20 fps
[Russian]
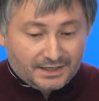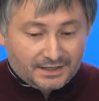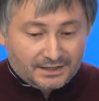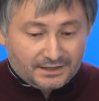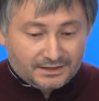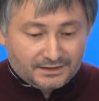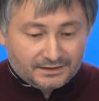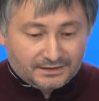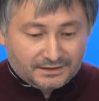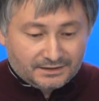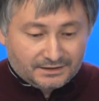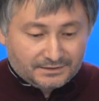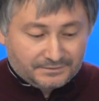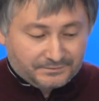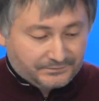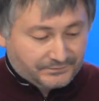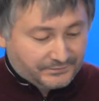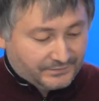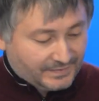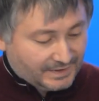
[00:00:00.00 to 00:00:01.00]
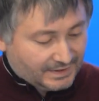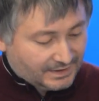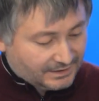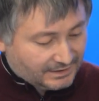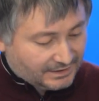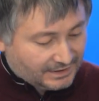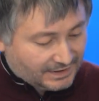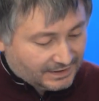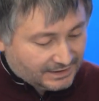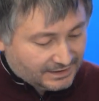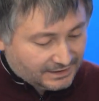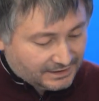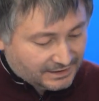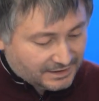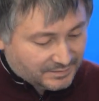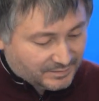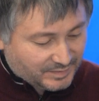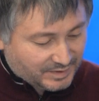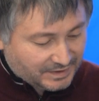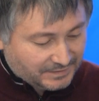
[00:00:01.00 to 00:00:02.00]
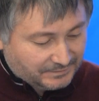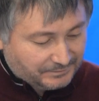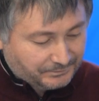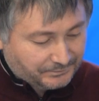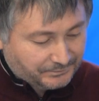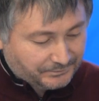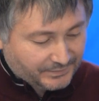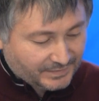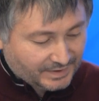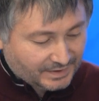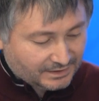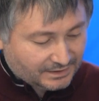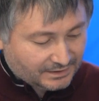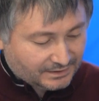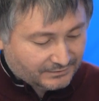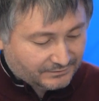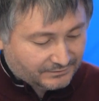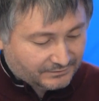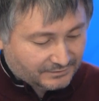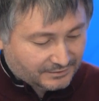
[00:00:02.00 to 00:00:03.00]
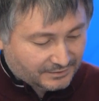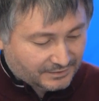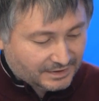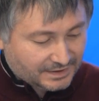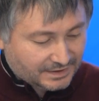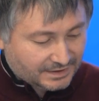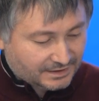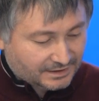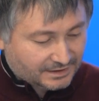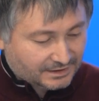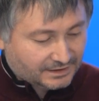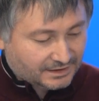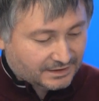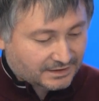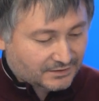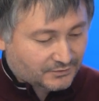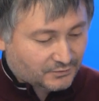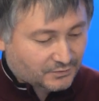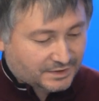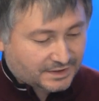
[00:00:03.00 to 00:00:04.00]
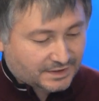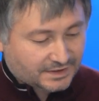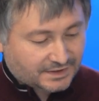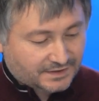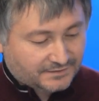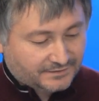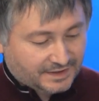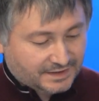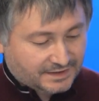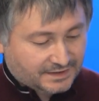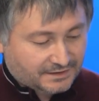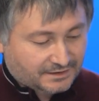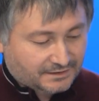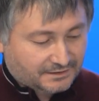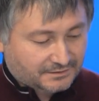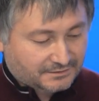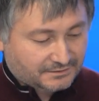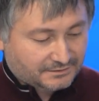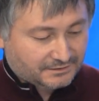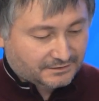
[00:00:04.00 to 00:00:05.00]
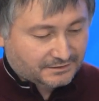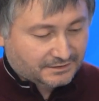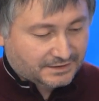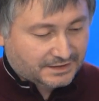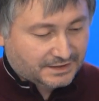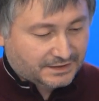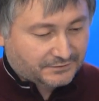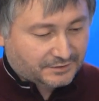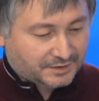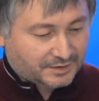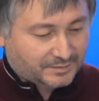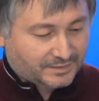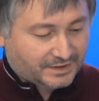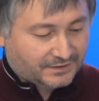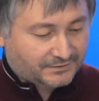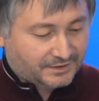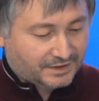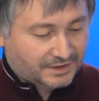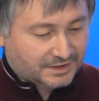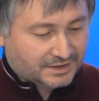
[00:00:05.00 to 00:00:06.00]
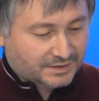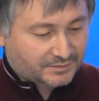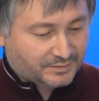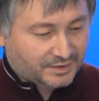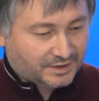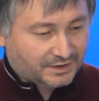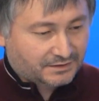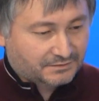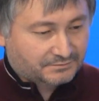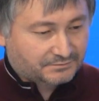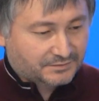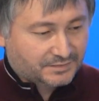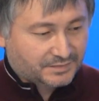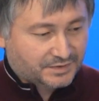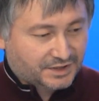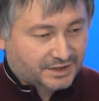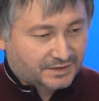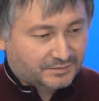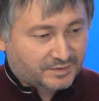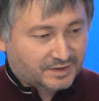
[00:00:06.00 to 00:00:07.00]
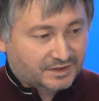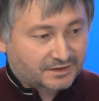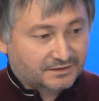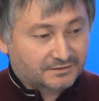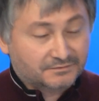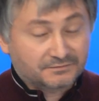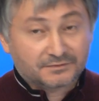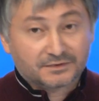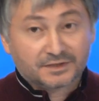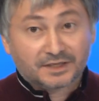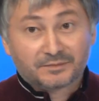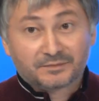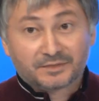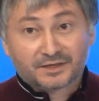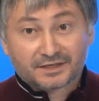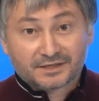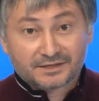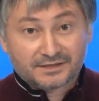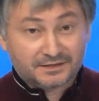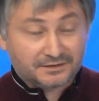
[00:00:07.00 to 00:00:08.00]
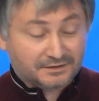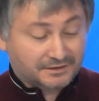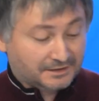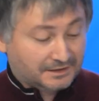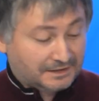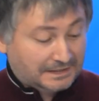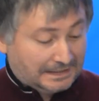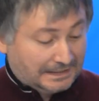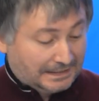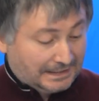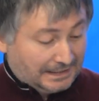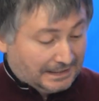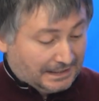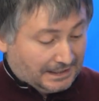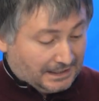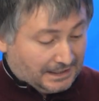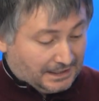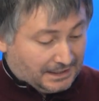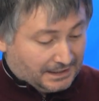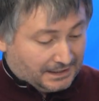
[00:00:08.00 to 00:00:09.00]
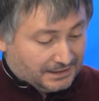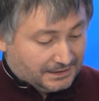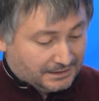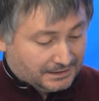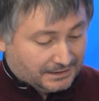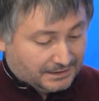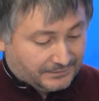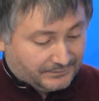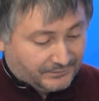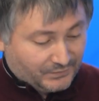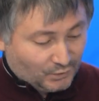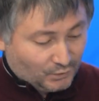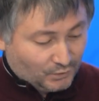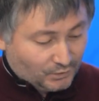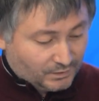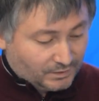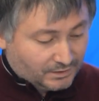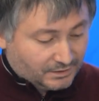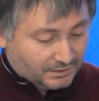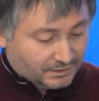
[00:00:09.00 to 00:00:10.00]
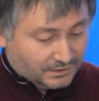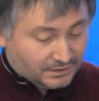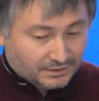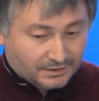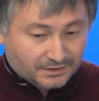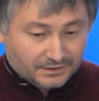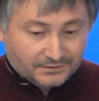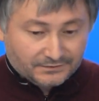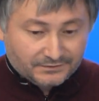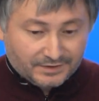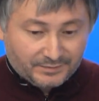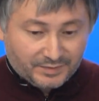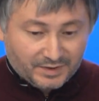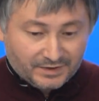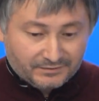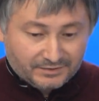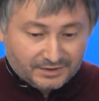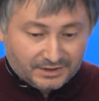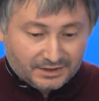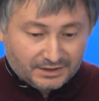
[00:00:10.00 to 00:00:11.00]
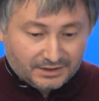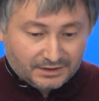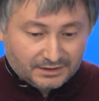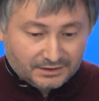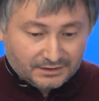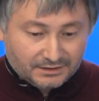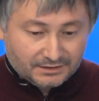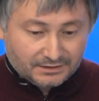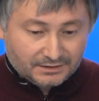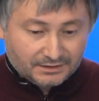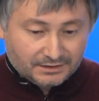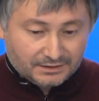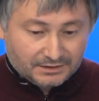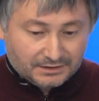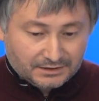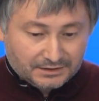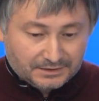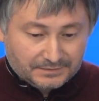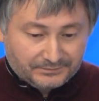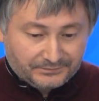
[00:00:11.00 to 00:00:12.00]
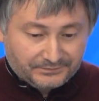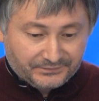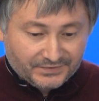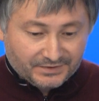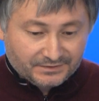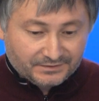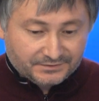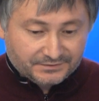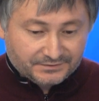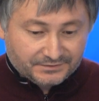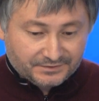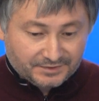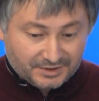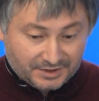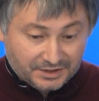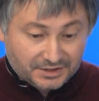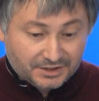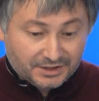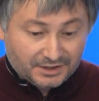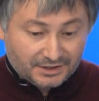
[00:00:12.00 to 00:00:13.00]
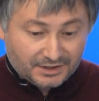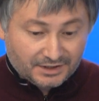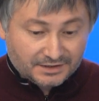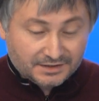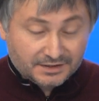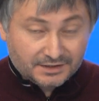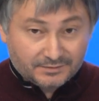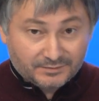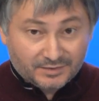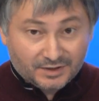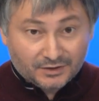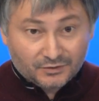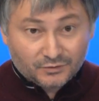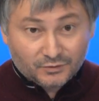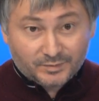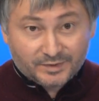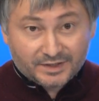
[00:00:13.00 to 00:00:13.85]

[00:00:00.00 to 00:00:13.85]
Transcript: А, хотелось бы э, вот несколько коснуться связей э, с Северным Кавказом и чем это нам грозит. Э, ну, во-первых, в 2013 году